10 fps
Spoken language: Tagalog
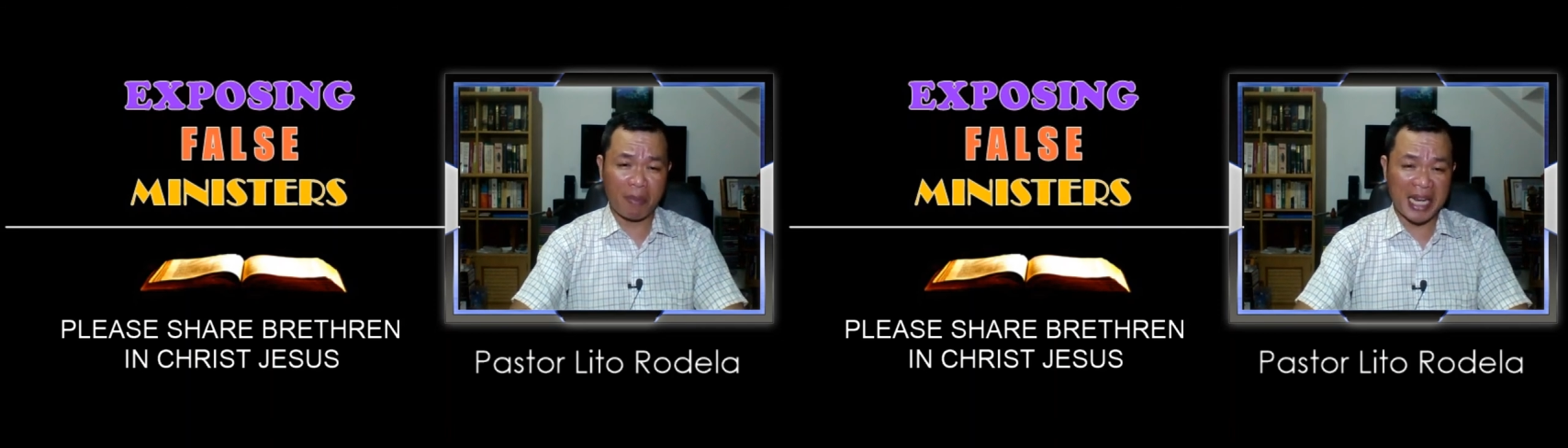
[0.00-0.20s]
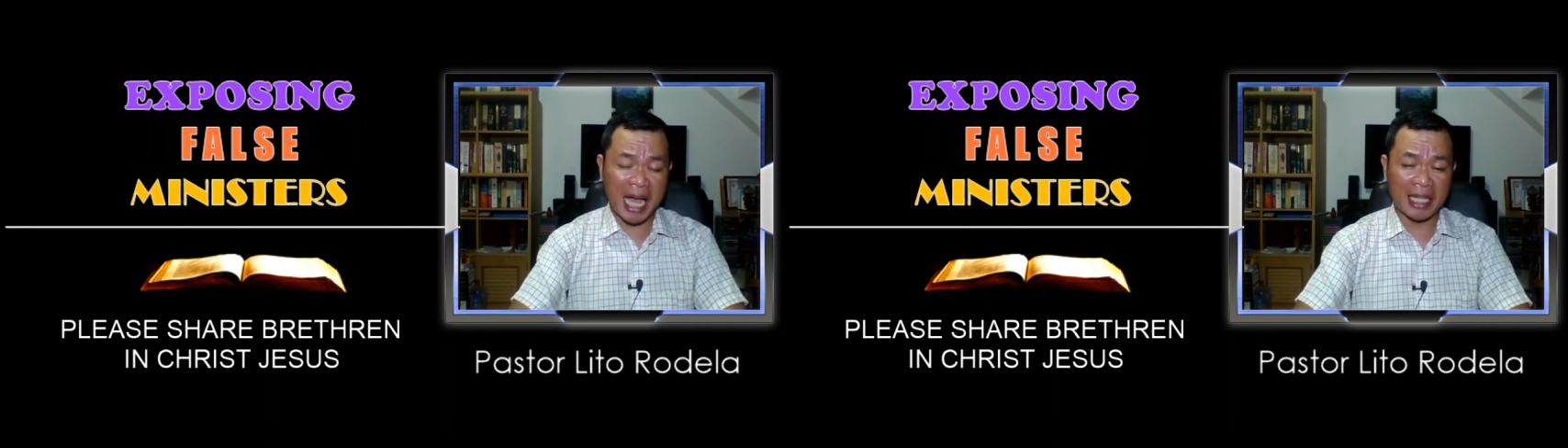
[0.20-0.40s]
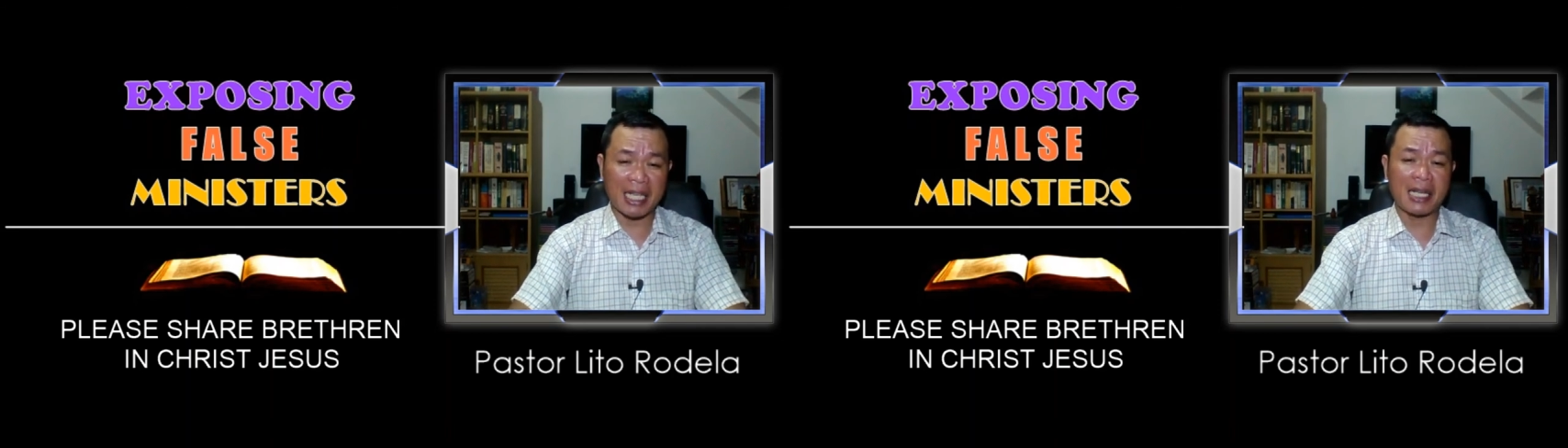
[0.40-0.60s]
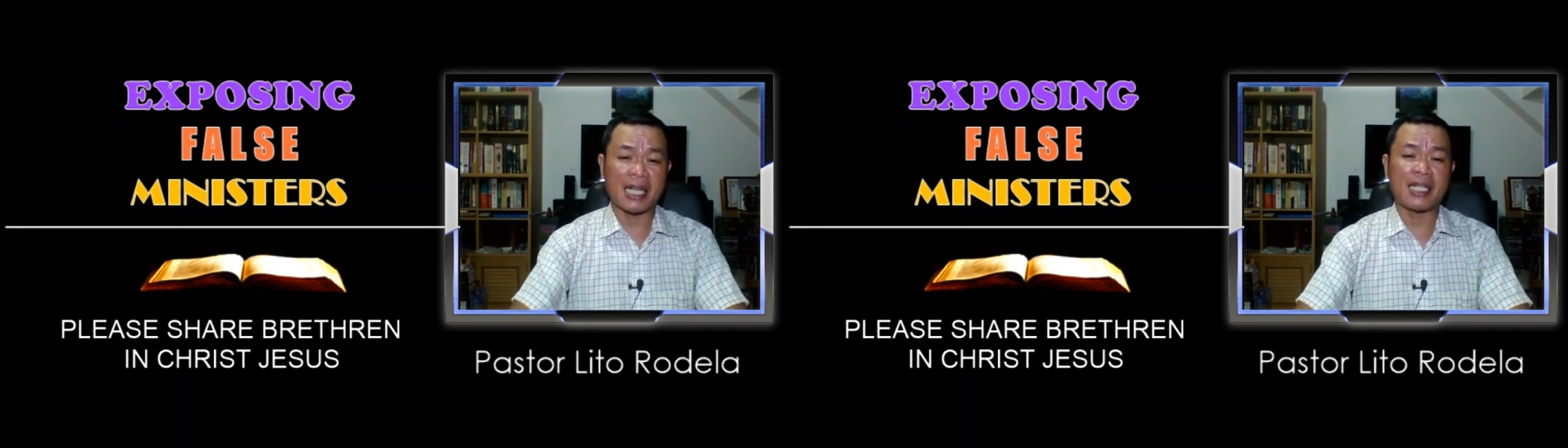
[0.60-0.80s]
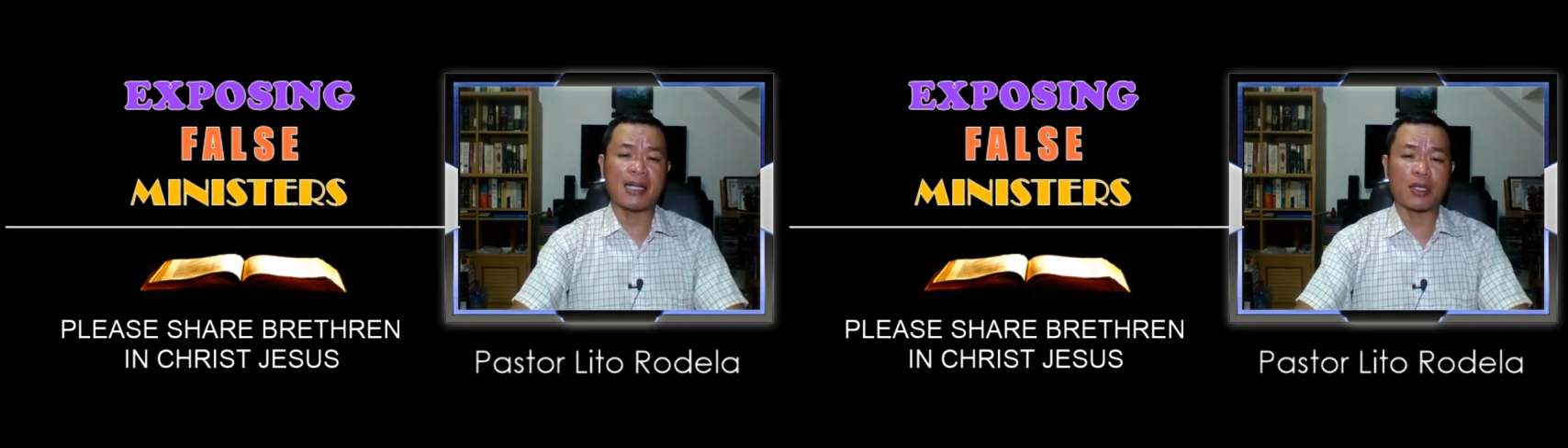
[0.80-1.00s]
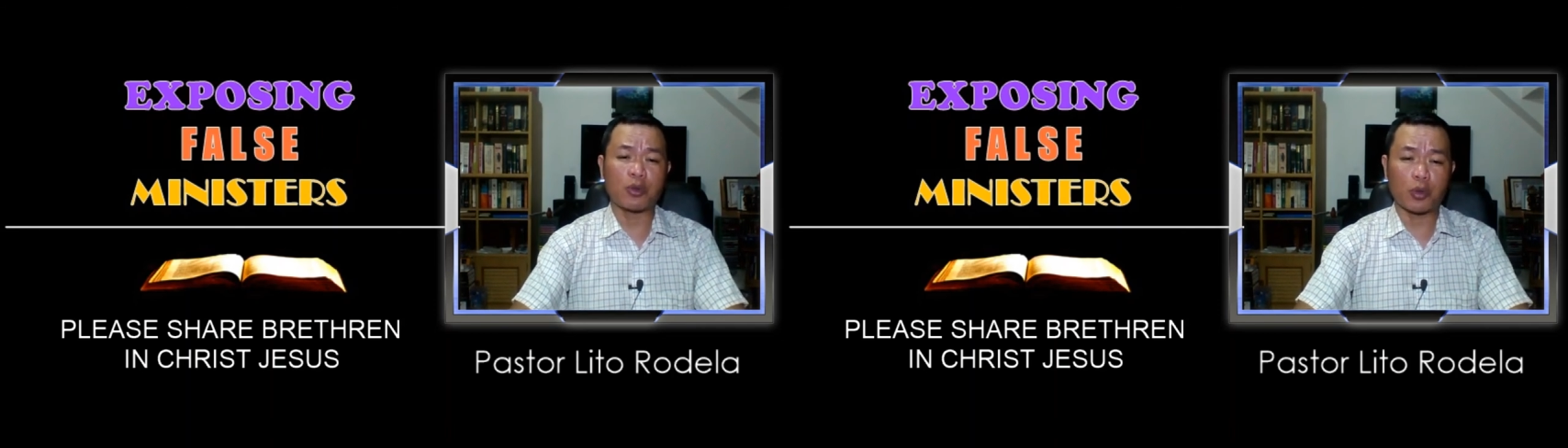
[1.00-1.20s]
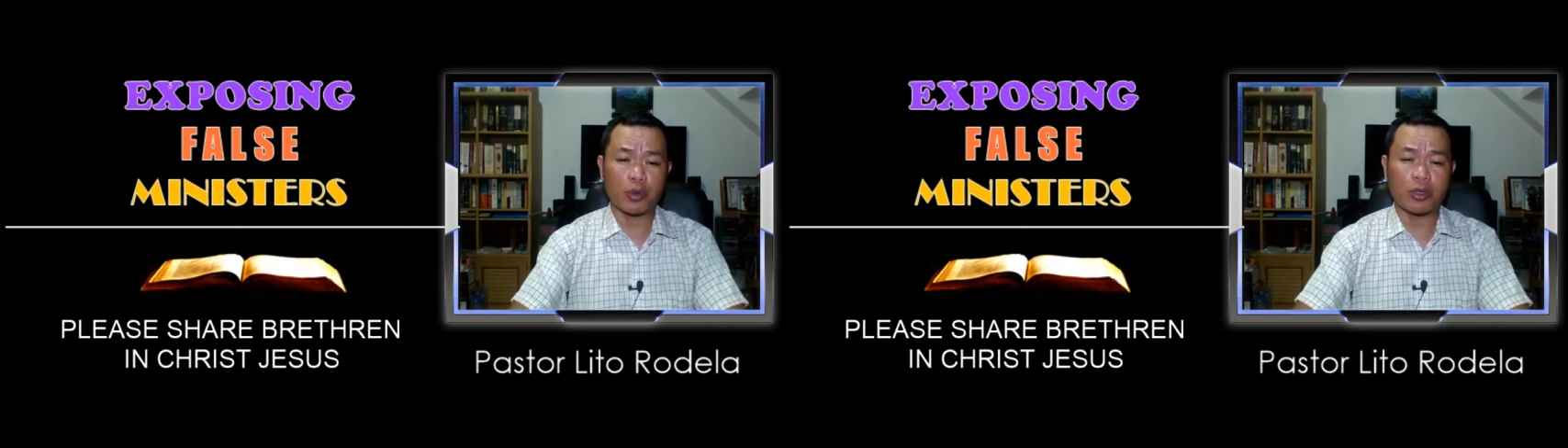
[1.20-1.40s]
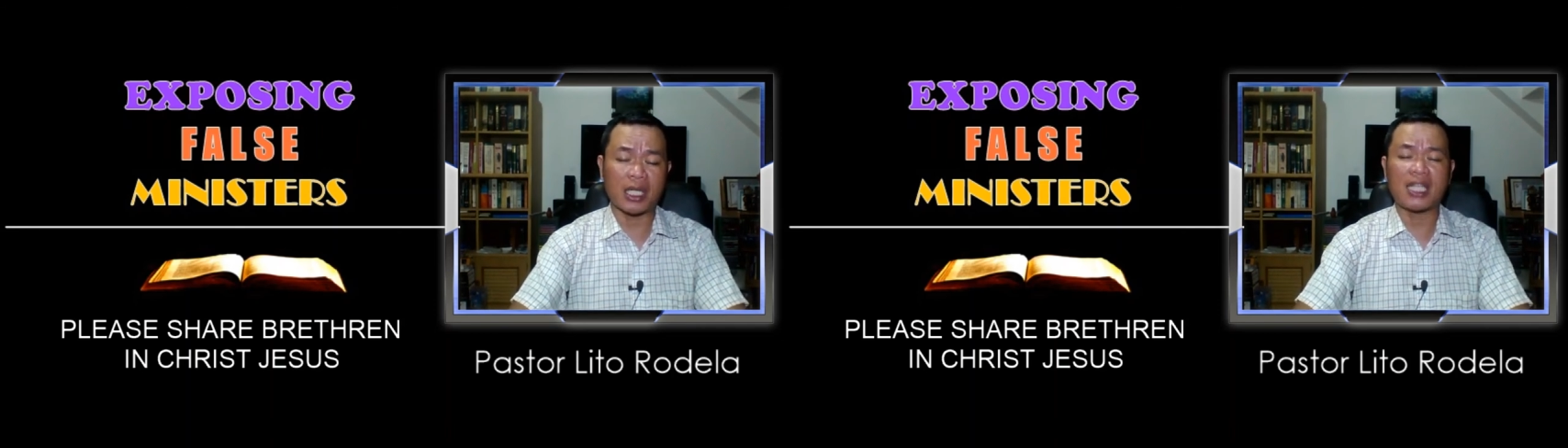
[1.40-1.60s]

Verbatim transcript: ba natin kasi nasusulat?